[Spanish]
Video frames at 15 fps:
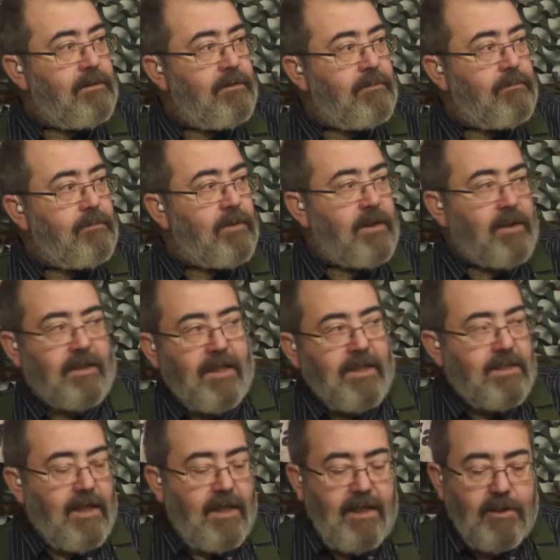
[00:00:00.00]
Porque
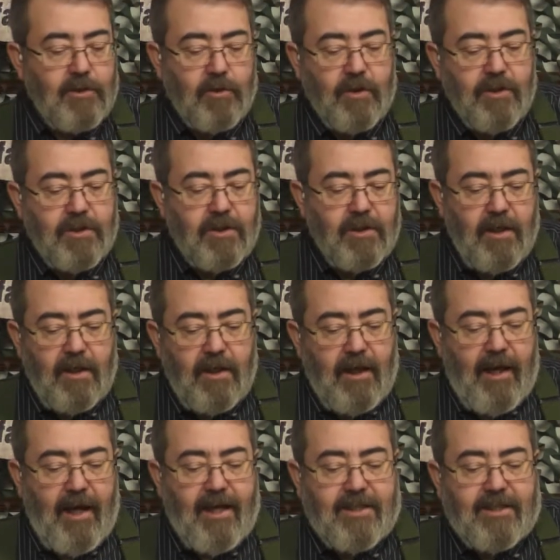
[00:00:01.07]
estáis ahí, sois
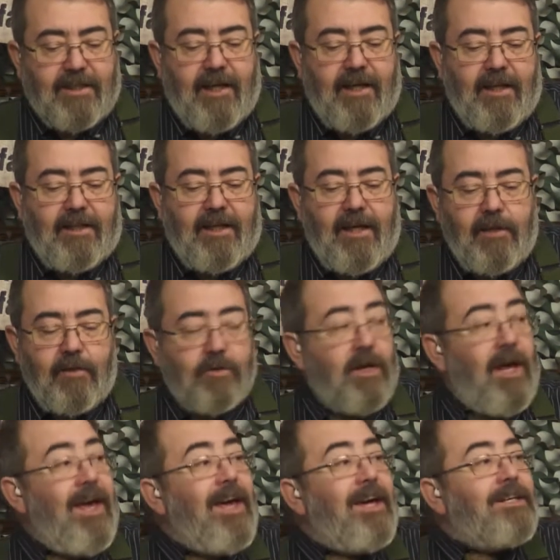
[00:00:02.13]
ex secretarios
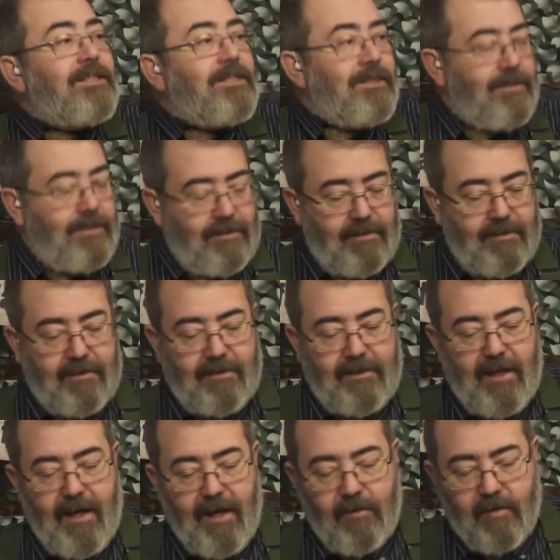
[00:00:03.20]
ex
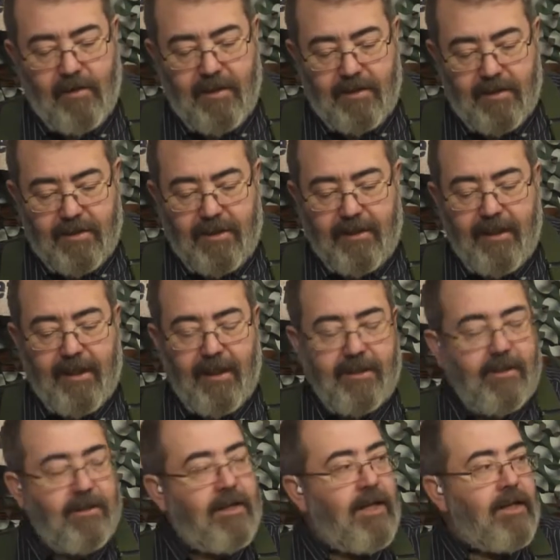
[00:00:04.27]
de la corriente sindical
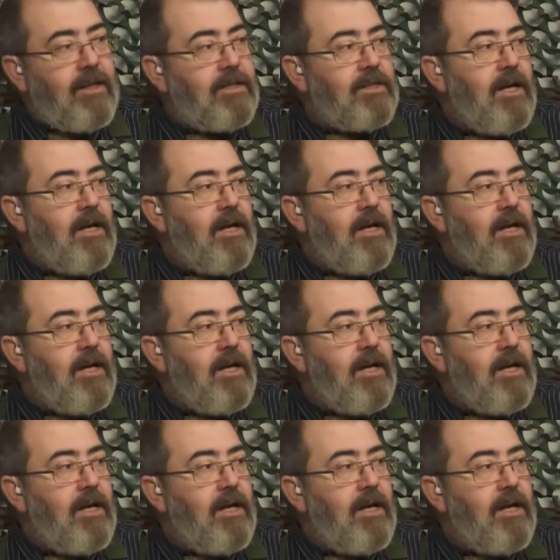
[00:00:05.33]
de izquierdas,